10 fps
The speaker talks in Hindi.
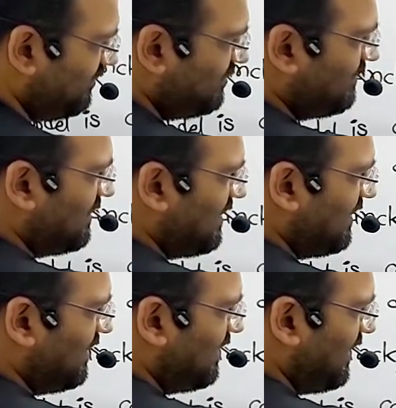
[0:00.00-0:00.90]
उसके बाद
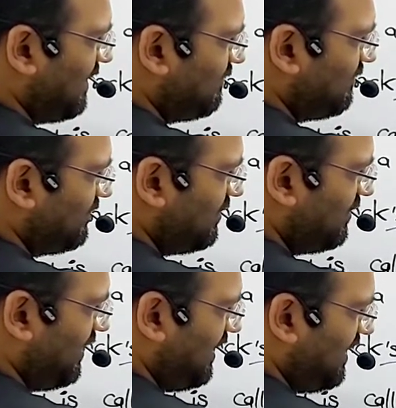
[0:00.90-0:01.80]
आएगा एम
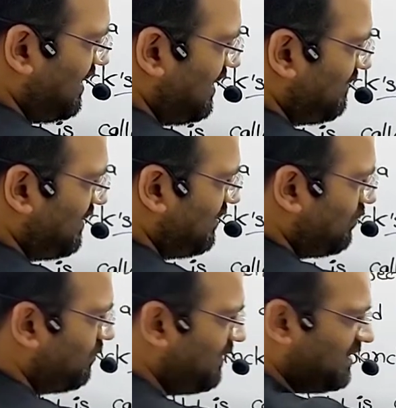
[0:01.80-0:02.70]
के एल एम एन
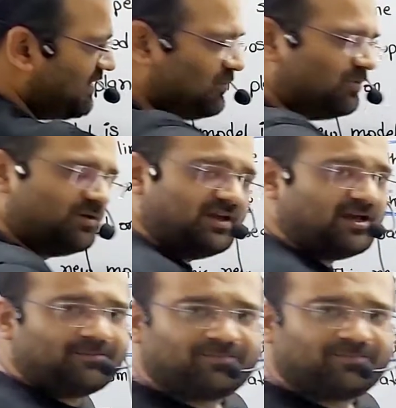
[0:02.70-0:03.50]
ओ पी क्यू ठीक है